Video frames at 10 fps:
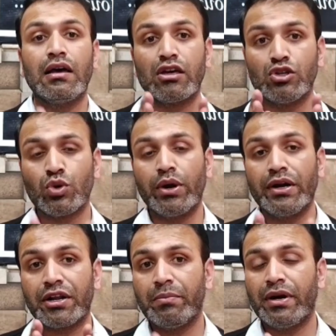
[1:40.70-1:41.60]
कि जो
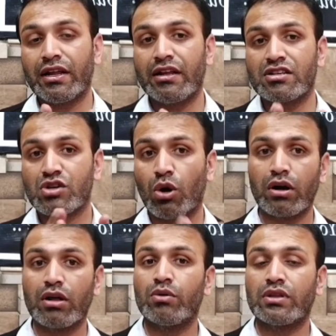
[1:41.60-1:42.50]
इंट्रीम मेंटेनेंस का
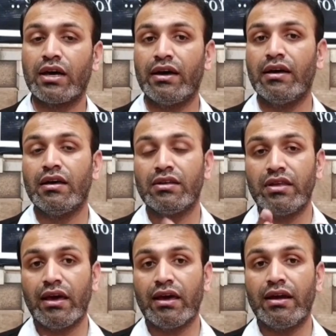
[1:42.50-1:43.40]
ऑर्डर होता है
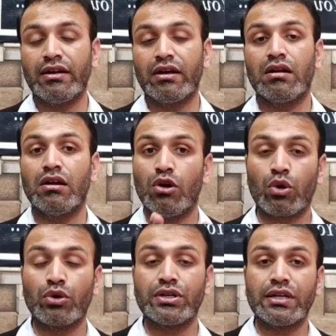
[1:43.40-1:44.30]
ये
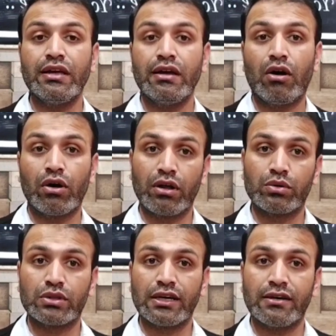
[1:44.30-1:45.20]
इंटरलॉक्यूटरी ऑर्डर
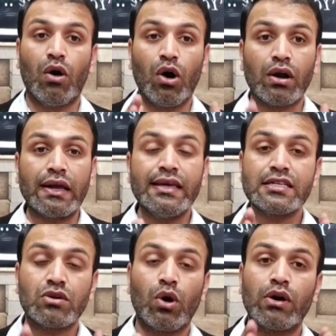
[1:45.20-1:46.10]
होता है और
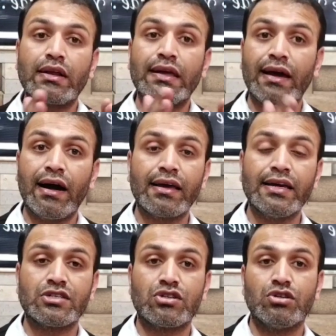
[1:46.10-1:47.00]
इस ऑर्डर के
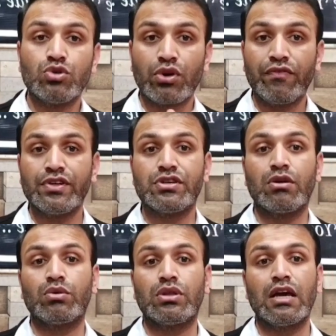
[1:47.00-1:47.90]
अगेंस्ट जो रिवीजन
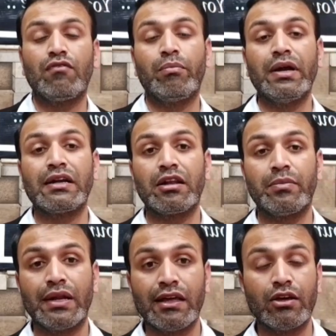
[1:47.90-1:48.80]
होती है वो
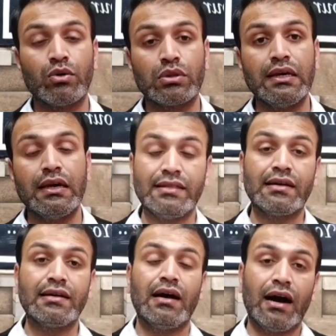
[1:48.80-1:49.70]
मेंटेनेबल नहीं होती
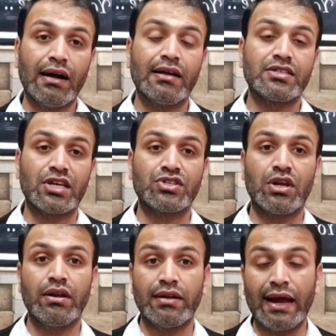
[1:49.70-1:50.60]
इधर अंडर
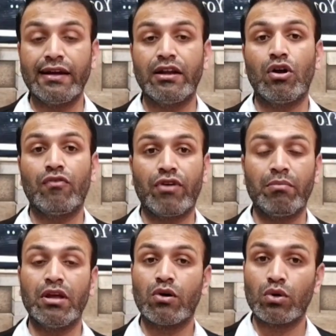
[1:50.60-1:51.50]
सेक्शन 19 ऑफ
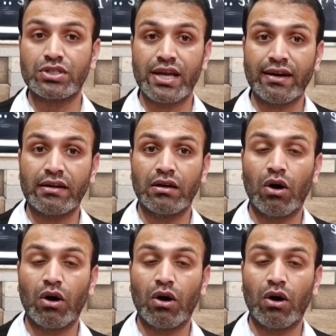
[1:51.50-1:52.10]
फैमिली कोर्ट एक्ट